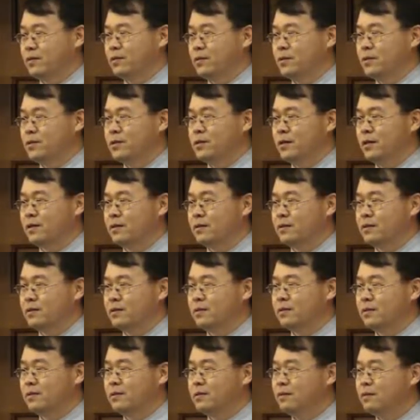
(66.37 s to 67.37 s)
더 이상
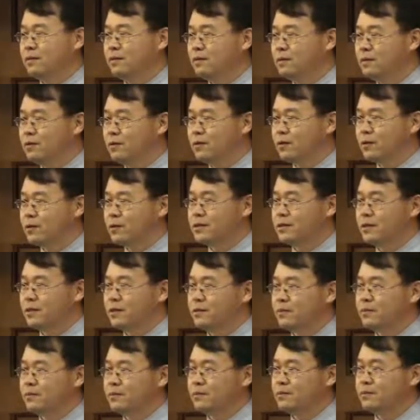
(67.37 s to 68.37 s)
억울한
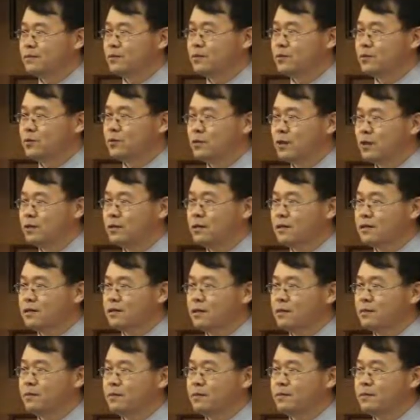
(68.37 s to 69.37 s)
삶, 죄된
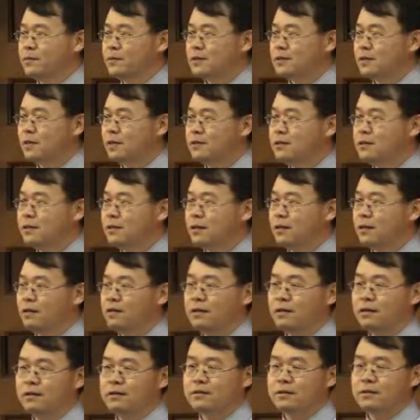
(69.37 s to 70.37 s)
삶 살지
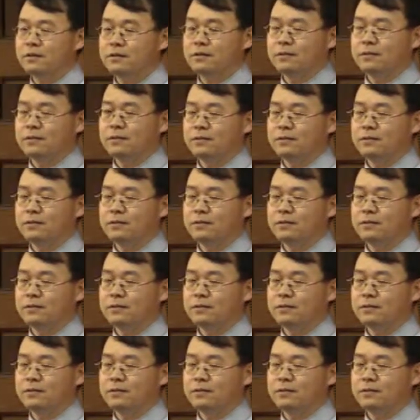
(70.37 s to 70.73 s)
않겠다. 그죠?